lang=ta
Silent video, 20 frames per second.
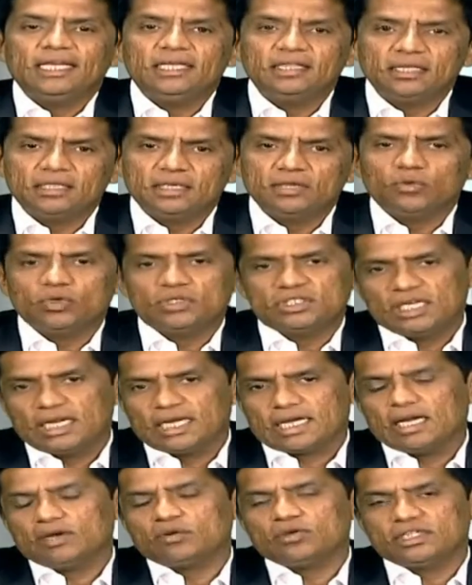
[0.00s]
இதுக்கு ஒரு சில
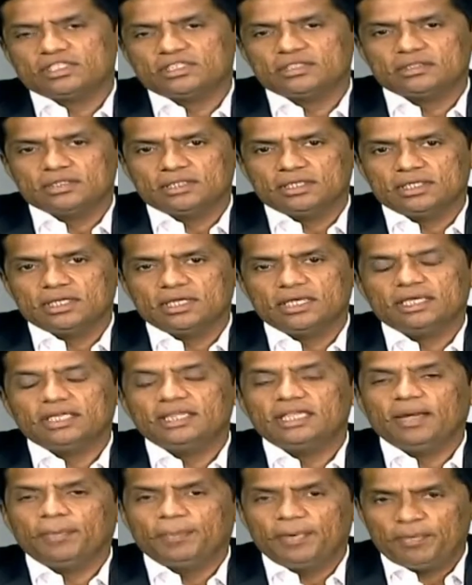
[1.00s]
கல்குலேஷன்ஸ் இருக்குது
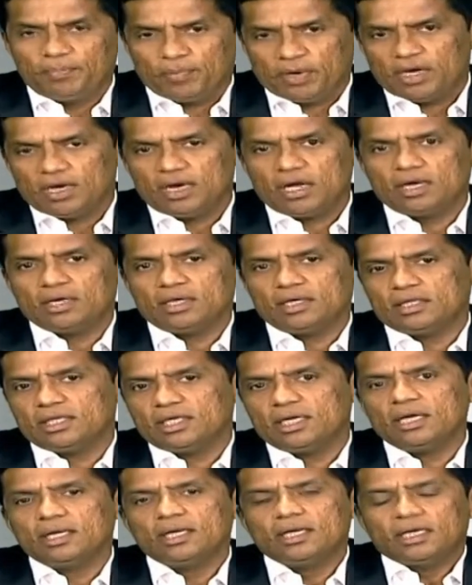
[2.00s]
இது எப்படி பண்ணலாங்கிறத